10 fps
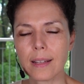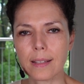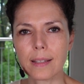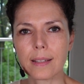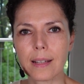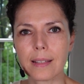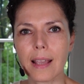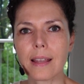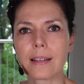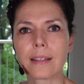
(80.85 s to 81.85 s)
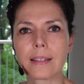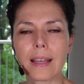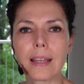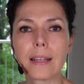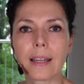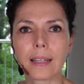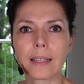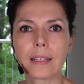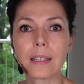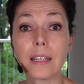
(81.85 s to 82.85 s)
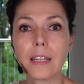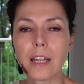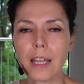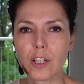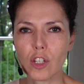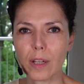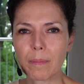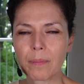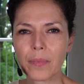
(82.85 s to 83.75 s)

das ist tatsächlich der innere Teenager.